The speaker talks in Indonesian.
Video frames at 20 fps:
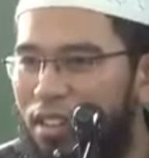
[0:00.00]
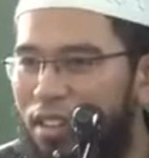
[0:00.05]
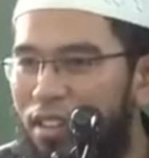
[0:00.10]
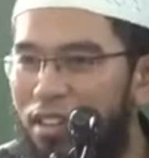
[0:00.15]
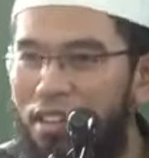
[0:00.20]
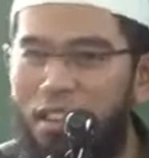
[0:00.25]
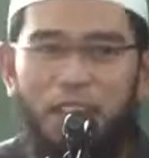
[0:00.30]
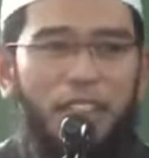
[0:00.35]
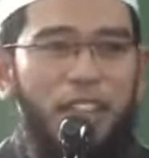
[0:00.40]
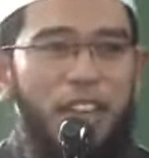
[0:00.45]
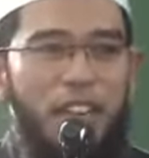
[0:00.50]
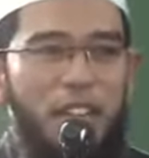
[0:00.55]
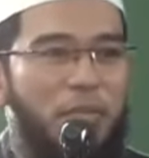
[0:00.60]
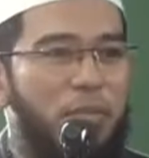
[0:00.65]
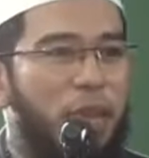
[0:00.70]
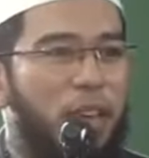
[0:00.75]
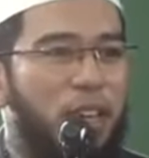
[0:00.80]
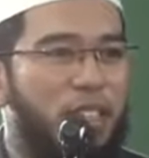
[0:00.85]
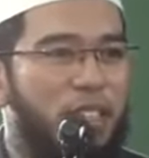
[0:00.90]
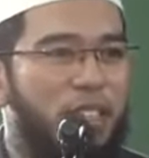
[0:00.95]
Allah
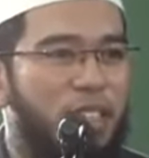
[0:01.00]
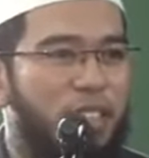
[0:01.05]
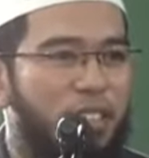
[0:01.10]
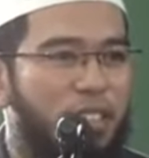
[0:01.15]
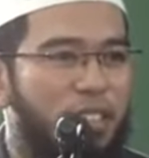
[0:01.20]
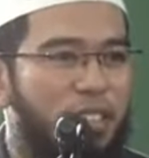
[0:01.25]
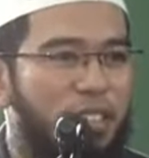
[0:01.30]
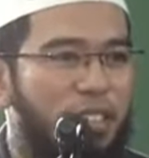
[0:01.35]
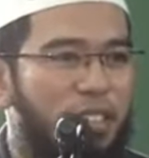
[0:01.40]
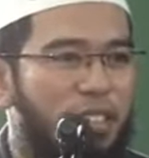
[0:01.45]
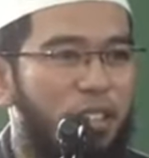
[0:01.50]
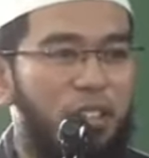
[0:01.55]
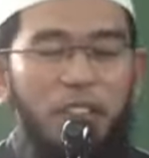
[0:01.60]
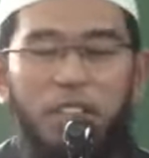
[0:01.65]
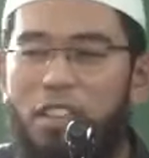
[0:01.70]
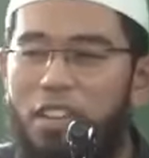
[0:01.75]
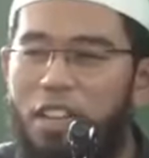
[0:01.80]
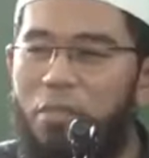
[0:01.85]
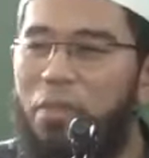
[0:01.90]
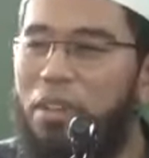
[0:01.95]
katakan banyak.
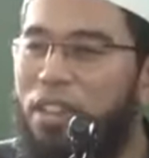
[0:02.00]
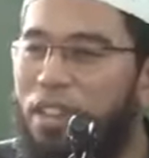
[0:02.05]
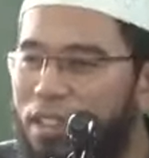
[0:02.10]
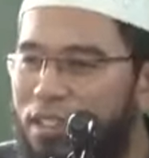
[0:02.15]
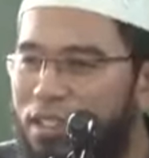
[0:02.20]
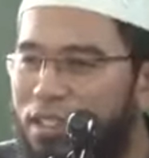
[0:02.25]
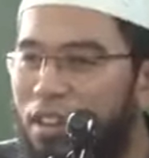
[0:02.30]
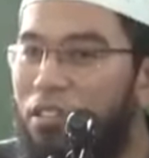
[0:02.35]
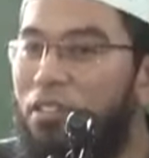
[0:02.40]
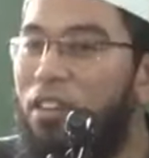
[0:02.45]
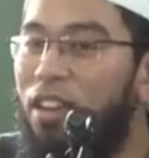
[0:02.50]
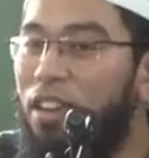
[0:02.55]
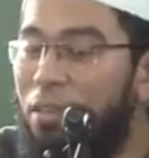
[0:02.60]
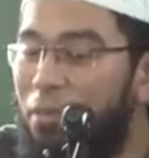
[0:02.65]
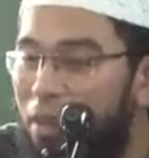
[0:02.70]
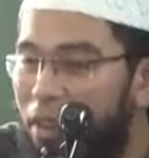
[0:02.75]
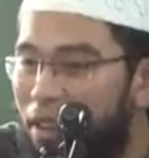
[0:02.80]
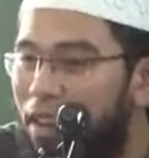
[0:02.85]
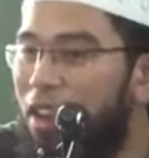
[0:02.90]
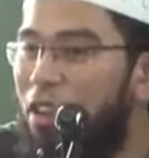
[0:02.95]
Allah tidak batasi lalu Anda
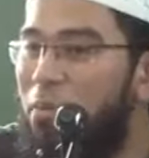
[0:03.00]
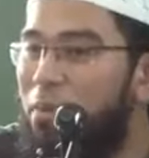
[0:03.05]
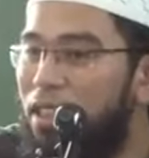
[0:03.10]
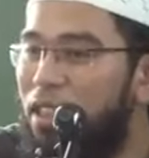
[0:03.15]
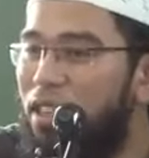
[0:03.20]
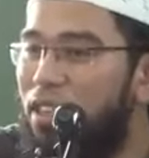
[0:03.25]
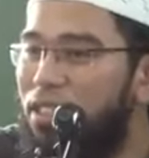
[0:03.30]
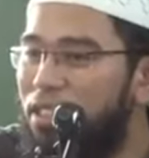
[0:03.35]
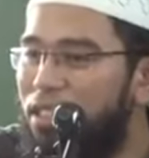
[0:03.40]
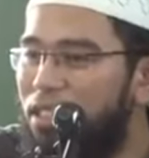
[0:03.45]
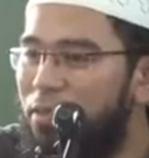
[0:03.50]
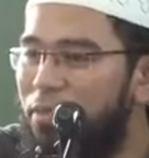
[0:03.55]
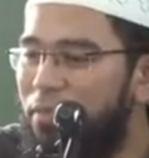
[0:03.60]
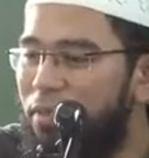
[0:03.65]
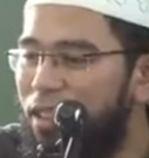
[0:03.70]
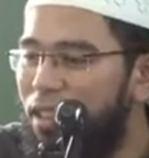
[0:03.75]
engkau batasi?